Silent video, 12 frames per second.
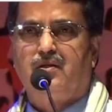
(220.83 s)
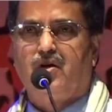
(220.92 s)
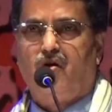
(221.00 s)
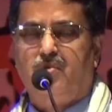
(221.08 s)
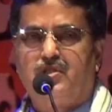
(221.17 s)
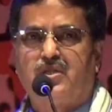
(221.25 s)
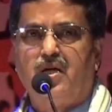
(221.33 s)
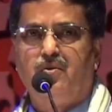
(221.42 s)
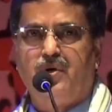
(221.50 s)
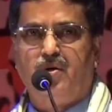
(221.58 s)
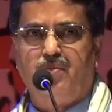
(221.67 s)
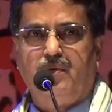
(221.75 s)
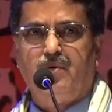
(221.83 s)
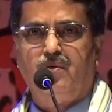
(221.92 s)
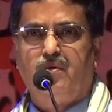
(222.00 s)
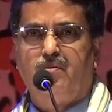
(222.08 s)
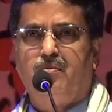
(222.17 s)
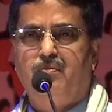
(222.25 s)
যে অবস্থায় উনি
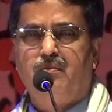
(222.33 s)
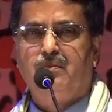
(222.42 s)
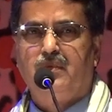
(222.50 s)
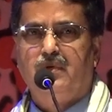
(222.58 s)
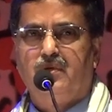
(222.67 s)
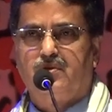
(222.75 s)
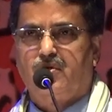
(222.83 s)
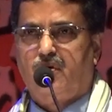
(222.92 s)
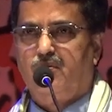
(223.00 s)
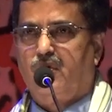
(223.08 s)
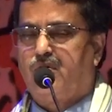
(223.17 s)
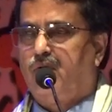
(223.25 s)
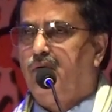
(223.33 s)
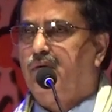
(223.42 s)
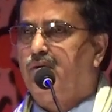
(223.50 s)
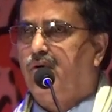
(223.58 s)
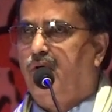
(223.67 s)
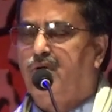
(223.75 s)
জন্ম
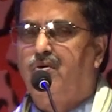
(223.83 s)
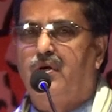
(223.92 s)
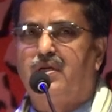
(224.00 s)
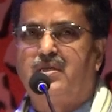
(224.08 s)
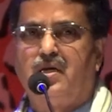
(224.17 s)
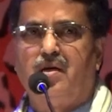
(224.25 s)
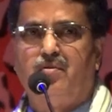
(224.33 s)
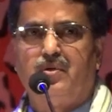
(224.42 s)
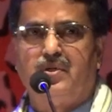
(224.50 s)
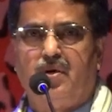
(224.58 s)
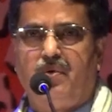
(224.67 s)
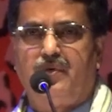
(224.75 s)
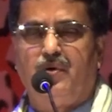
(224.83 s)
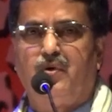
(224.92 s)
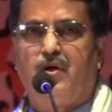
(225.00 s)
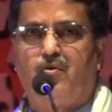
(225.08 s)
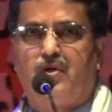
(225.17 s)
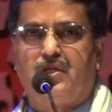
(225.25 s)
গ্রহণ করেছেন এবং যেভাবে
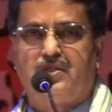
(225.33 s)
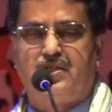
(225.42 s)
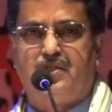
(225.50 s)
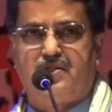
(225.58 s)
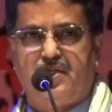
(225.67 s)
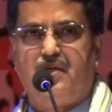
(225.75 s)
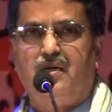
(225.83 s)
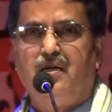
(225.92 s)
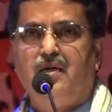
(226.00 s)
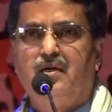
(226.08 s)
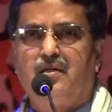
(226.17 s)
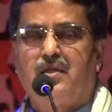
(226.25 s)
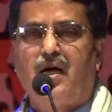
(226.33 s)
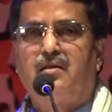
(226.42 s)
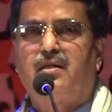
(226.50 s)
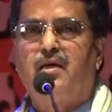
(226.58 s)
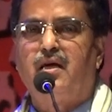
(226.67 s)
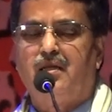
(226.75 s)
উনি কথা শিখছেন তার
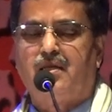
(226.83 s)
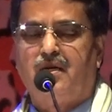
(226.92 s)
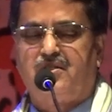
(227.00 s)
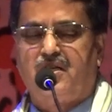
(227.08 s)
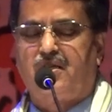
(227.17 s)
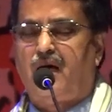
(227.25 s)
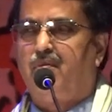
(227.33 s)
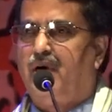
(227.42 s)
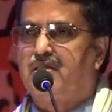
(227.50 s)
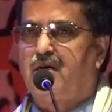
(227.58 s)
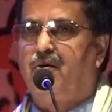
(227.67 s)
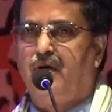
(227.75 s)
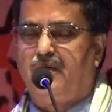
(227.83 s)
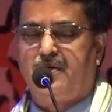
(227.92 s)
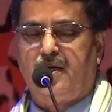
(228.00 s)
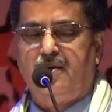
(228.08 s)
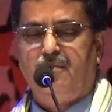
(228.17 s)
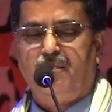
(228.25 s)
থেকেই তার ভাষা হয়ে
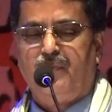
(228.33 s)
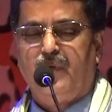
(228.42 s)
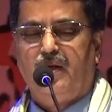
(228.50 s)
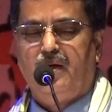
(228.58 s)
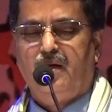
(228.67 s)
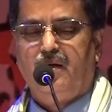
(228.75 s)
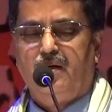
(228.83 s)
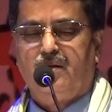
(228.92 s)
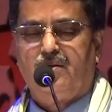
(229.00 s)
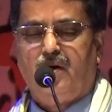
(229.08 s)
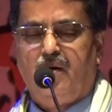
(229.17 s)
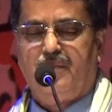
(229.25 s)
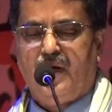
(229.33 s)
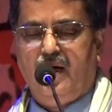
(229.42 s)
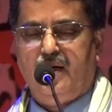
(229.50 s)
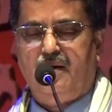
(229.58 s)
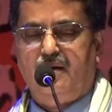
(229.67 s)
যায় তো আমরা